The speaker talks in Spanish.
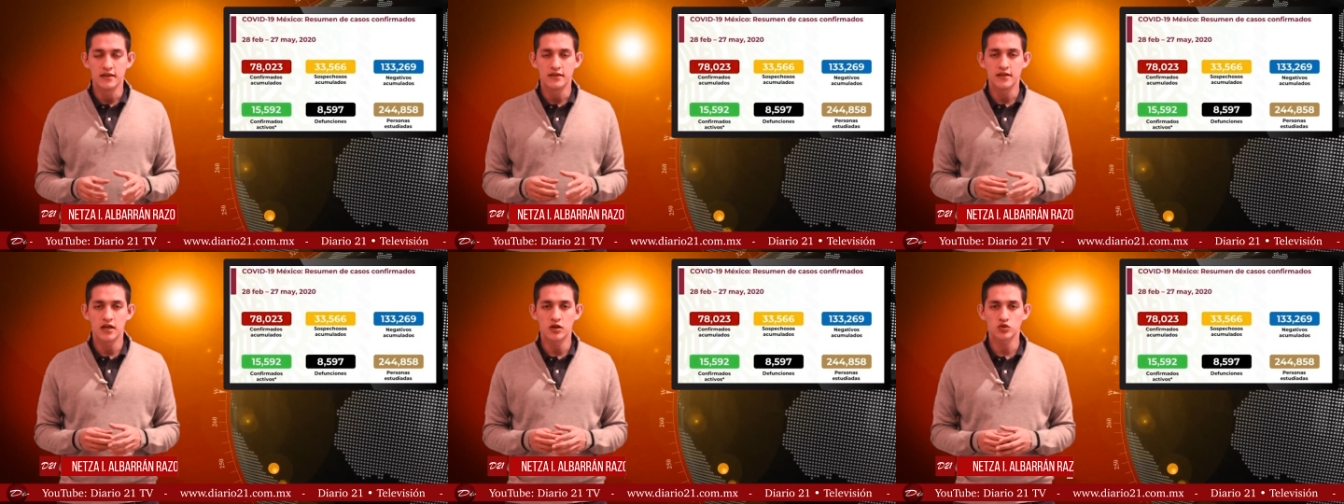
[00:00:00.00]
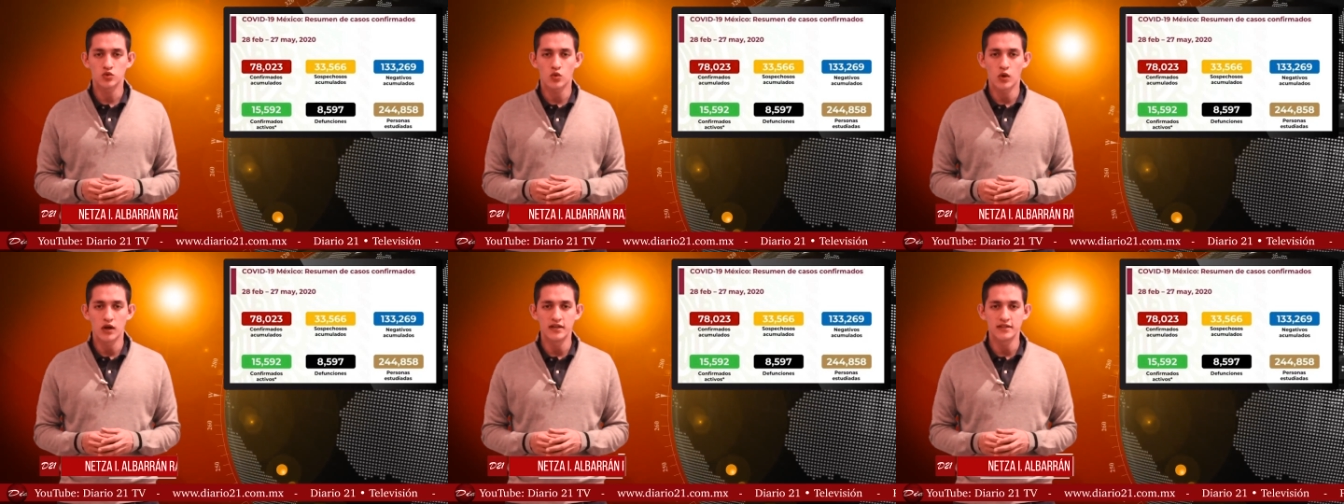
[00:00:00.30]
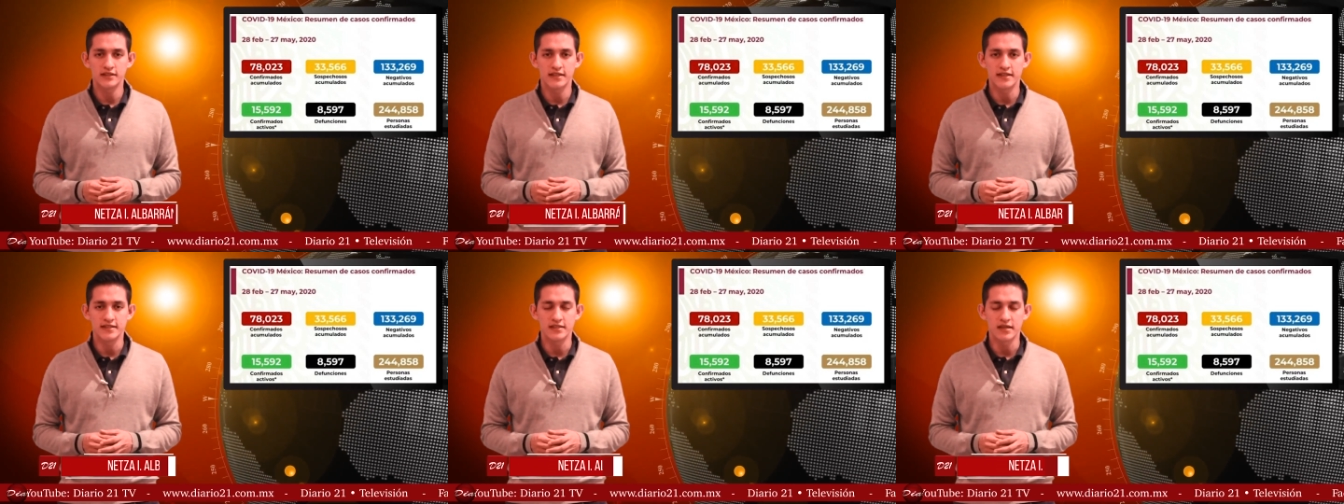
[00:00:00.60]
de los
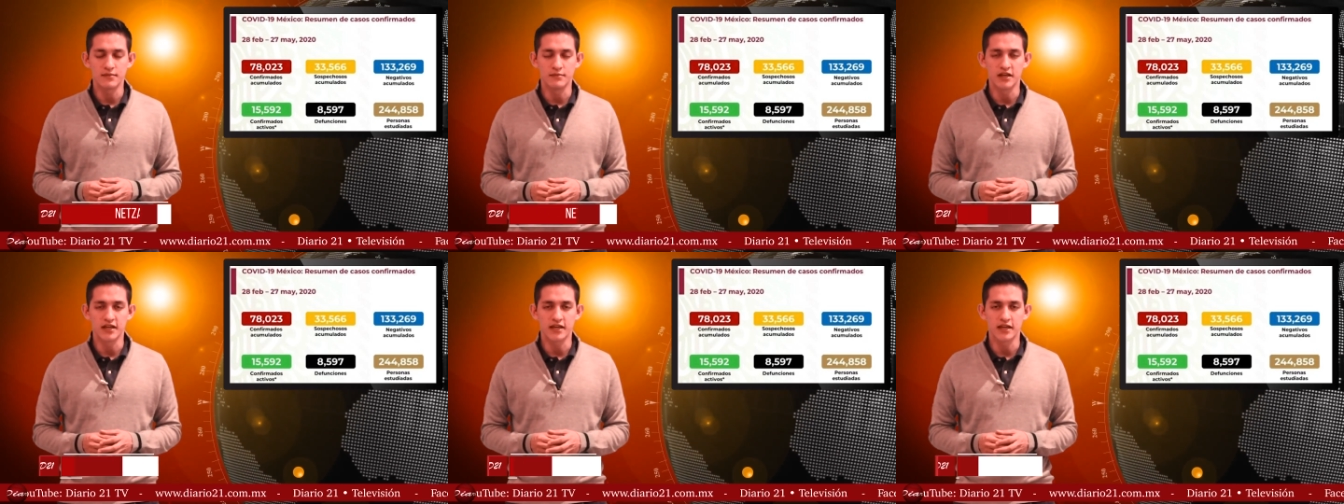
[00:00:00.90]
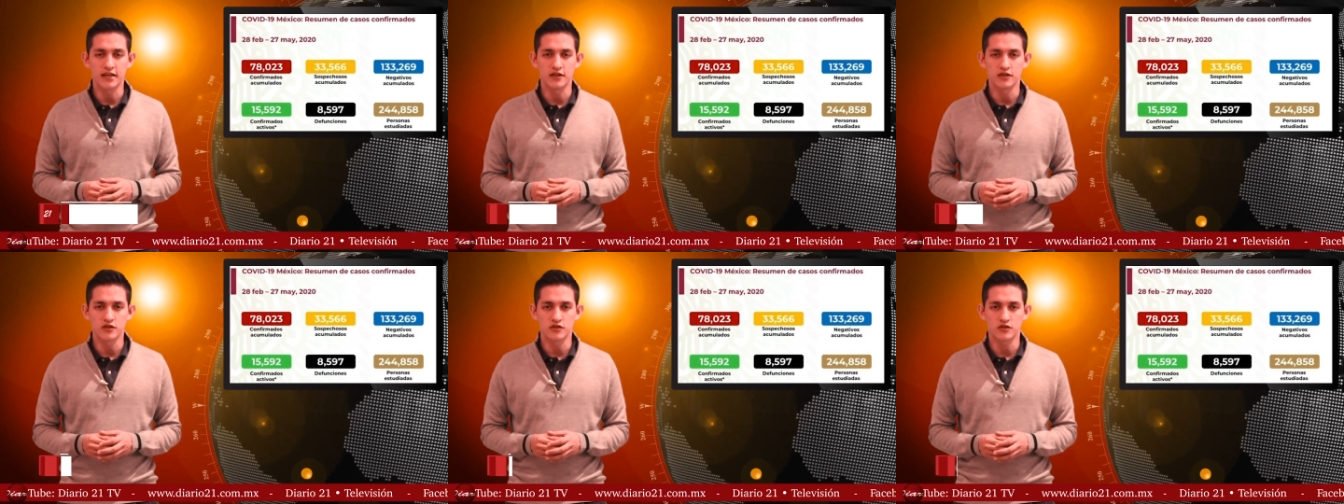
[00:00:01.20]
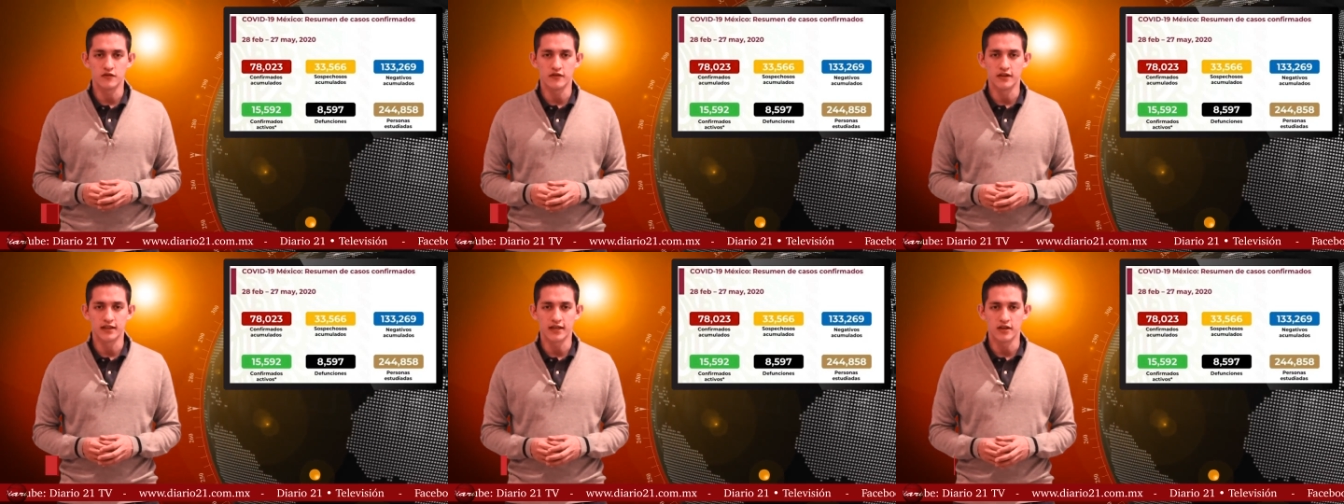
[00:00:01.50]
cuales
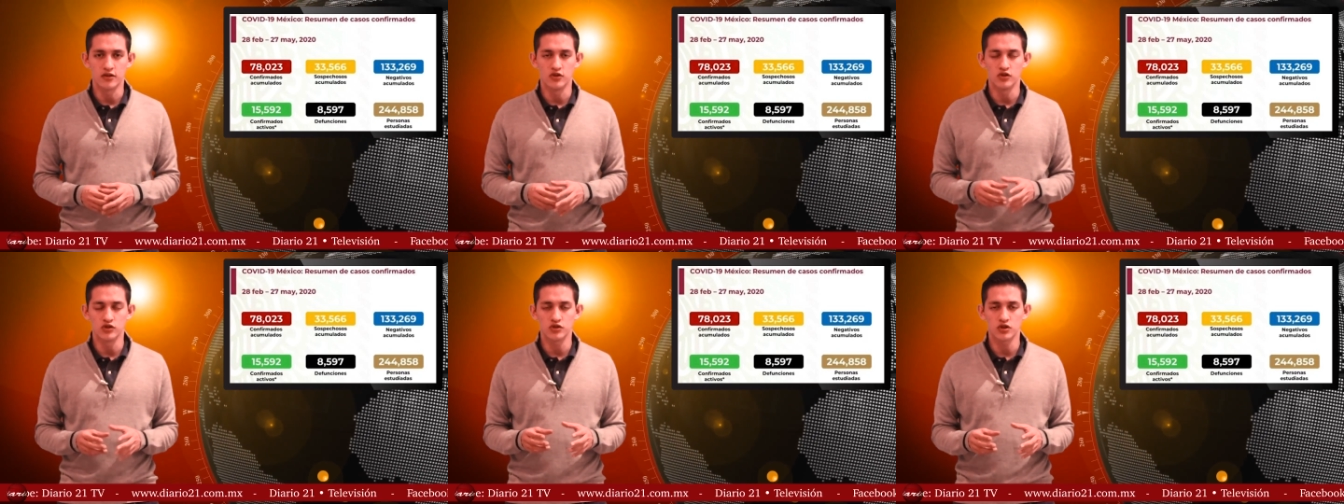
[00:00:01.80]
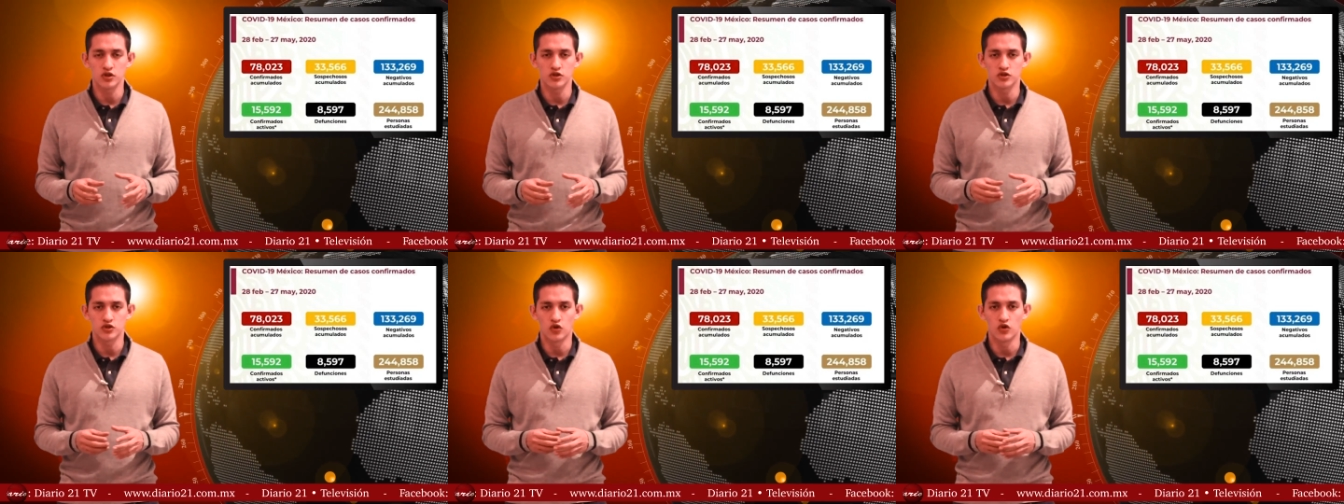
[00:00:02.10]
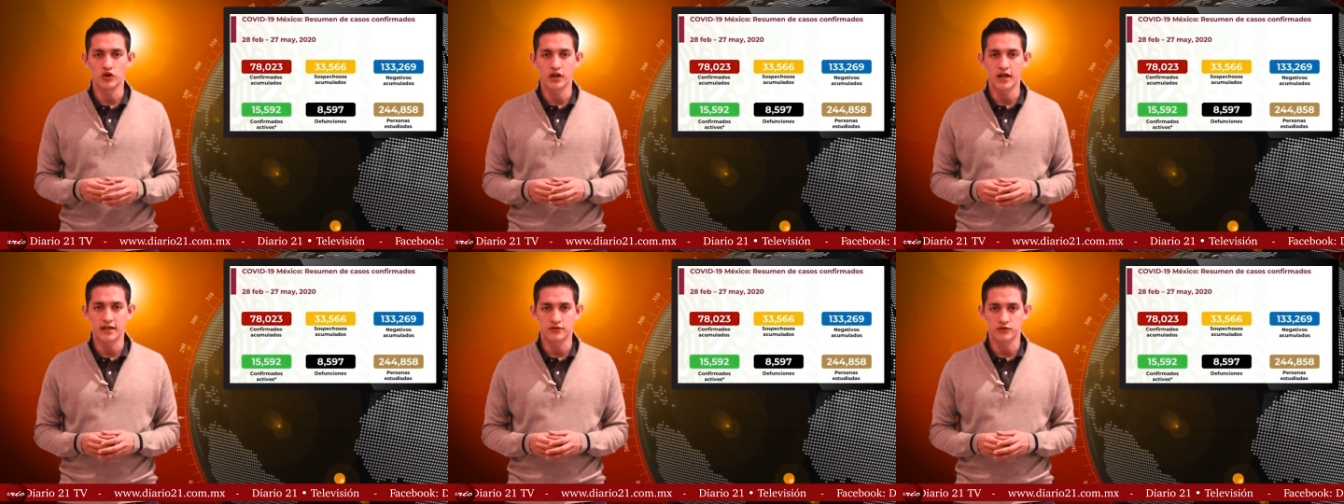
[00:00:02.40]
15.592
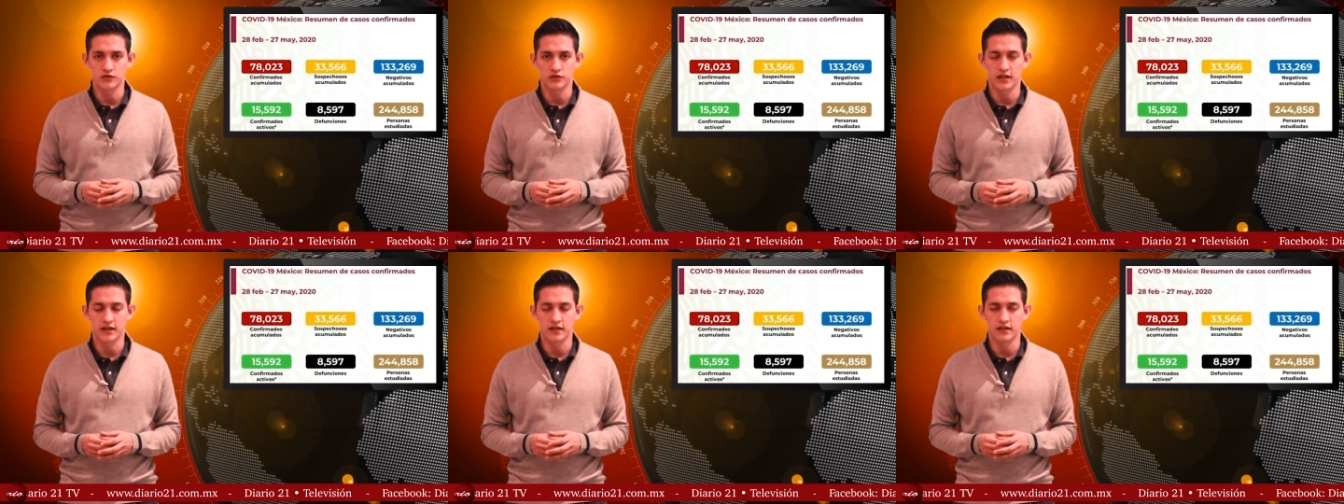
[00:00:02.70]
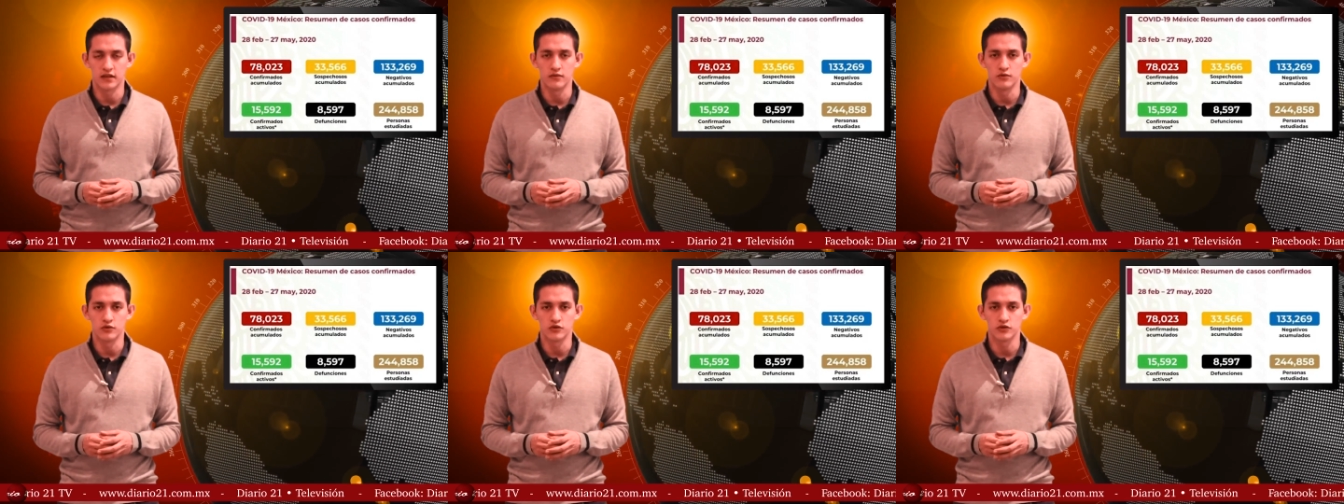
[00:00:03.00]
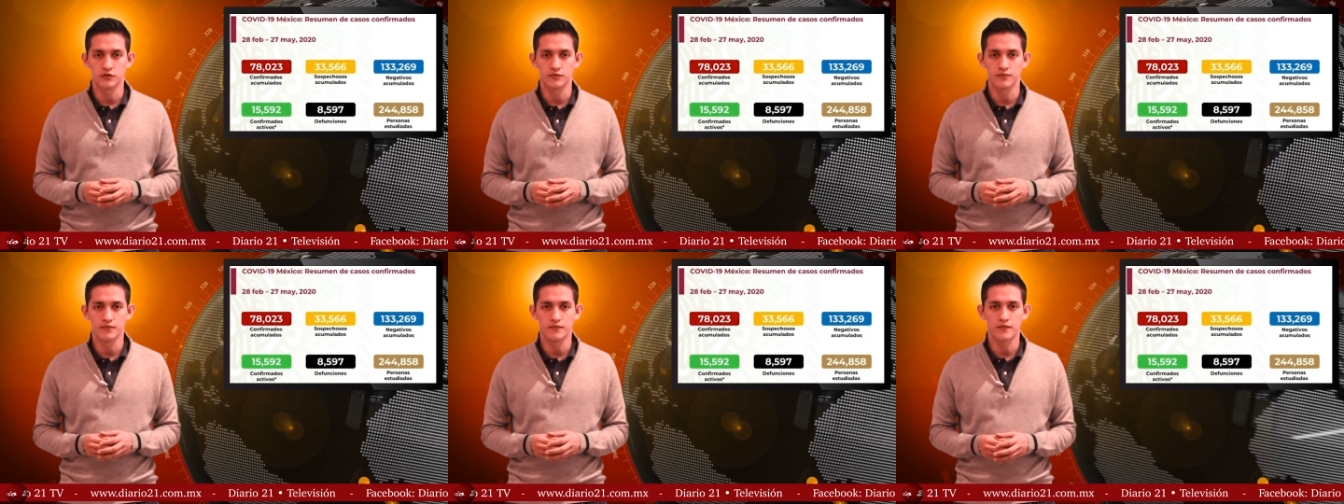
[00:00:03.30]
son casos
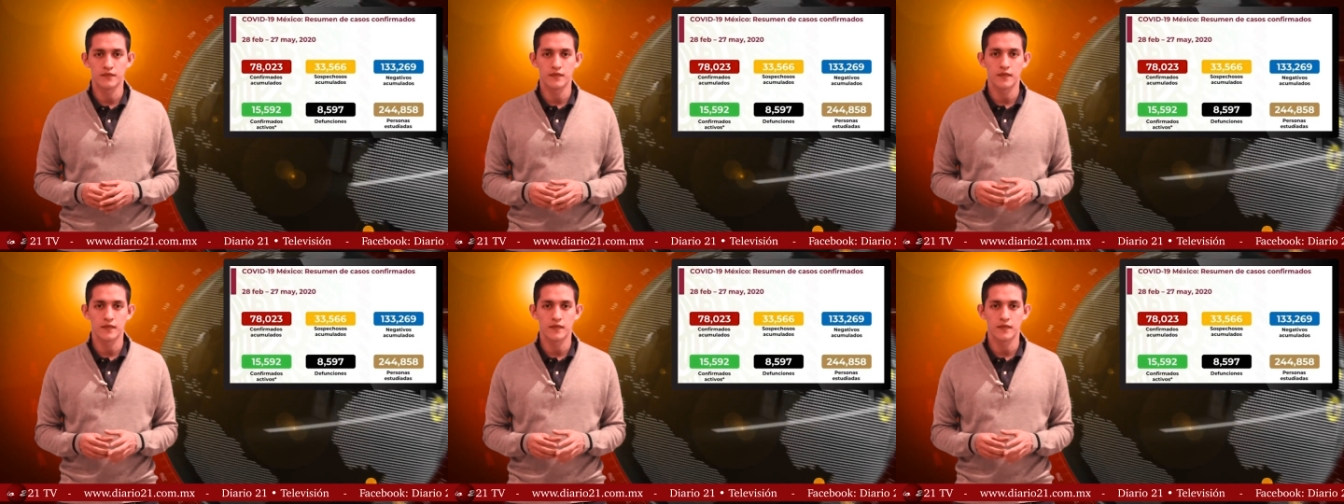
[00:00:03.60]
activos.